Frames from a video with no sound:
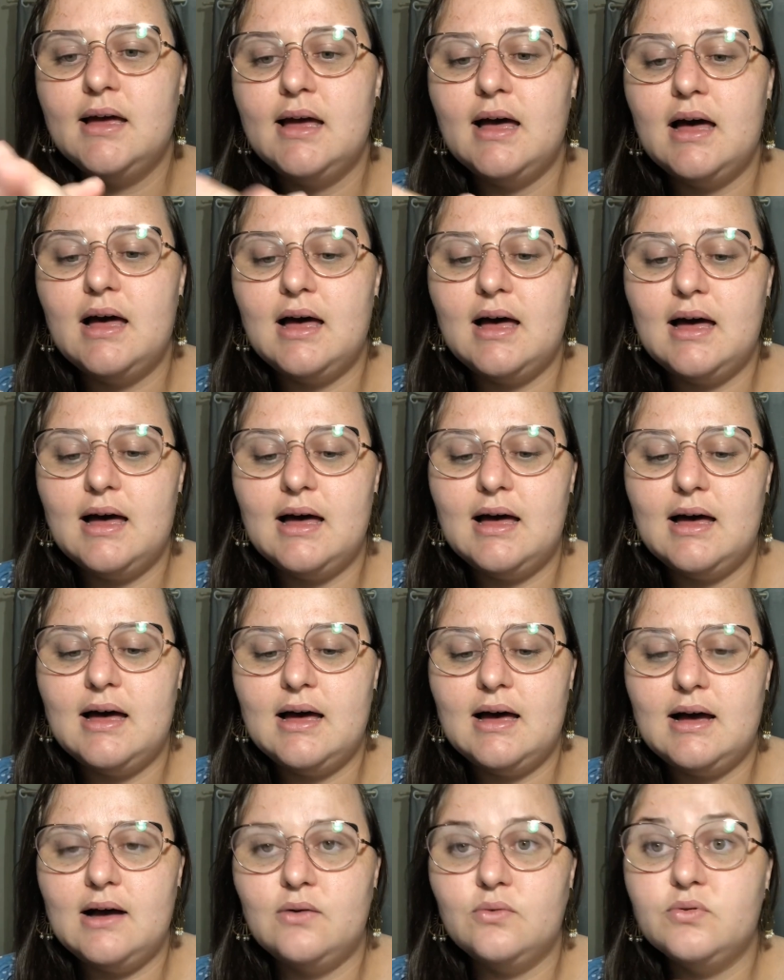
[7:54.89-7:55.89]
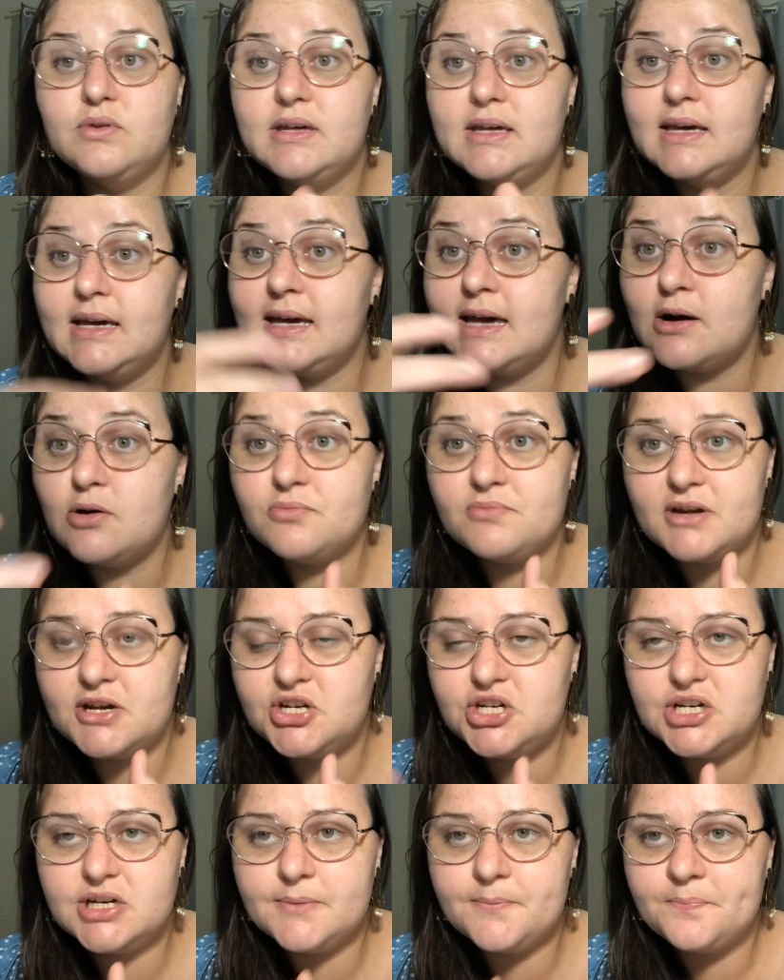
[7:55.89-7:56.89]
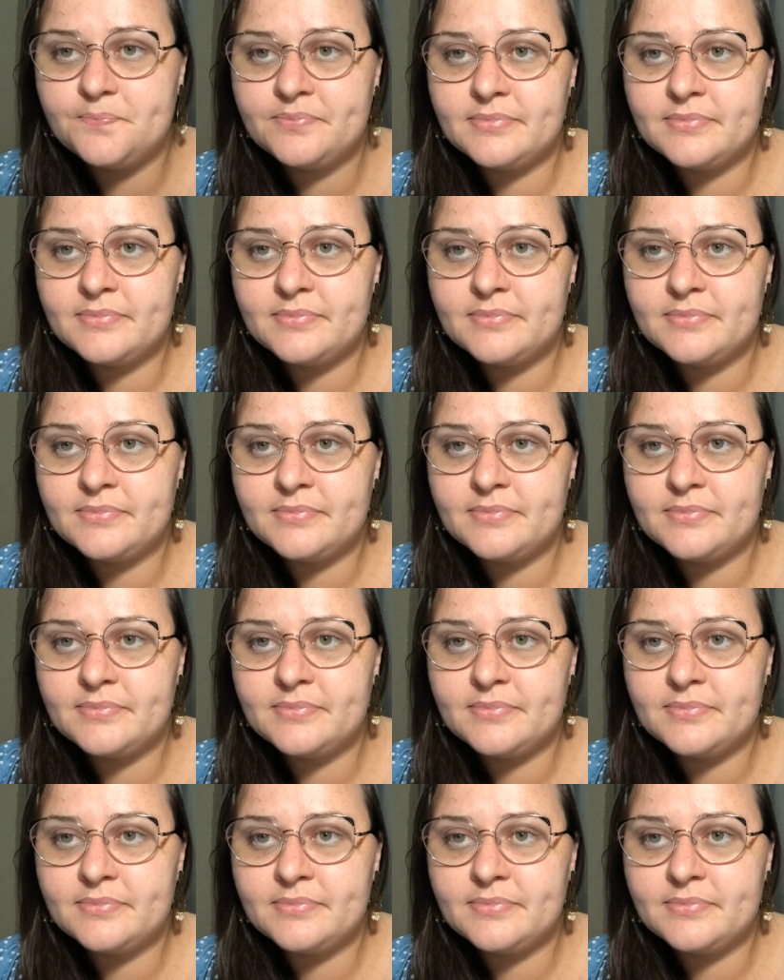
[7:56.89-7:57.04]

ah, o que realmente